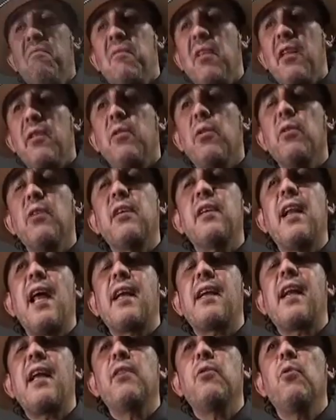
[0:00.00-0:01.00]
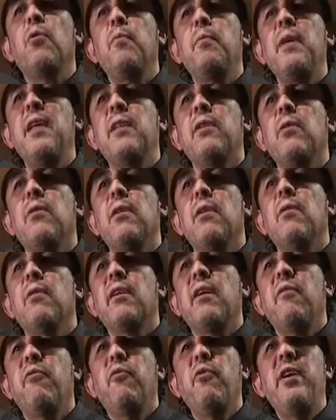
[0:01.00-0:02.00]
Te estoy narrando un mito de lo
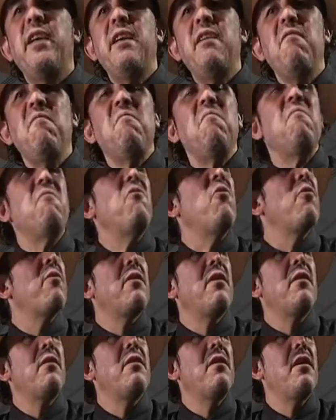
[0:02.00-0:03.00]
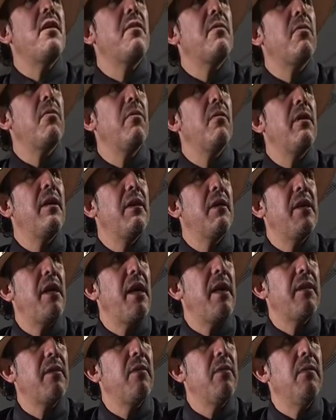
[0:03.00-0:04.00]
que fui, no sé si esto es
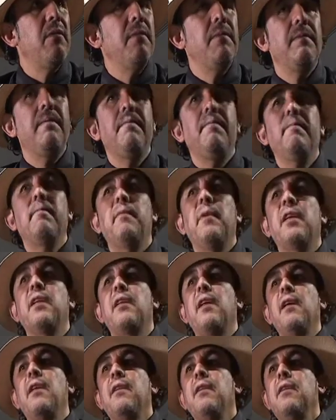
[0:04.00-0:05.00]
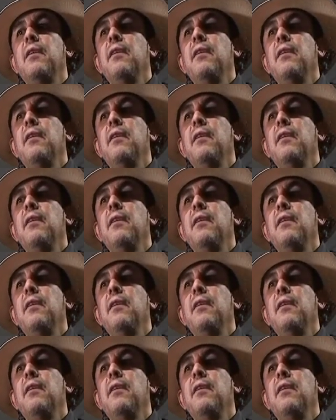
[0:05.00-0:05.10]
cierto, ¿verdad?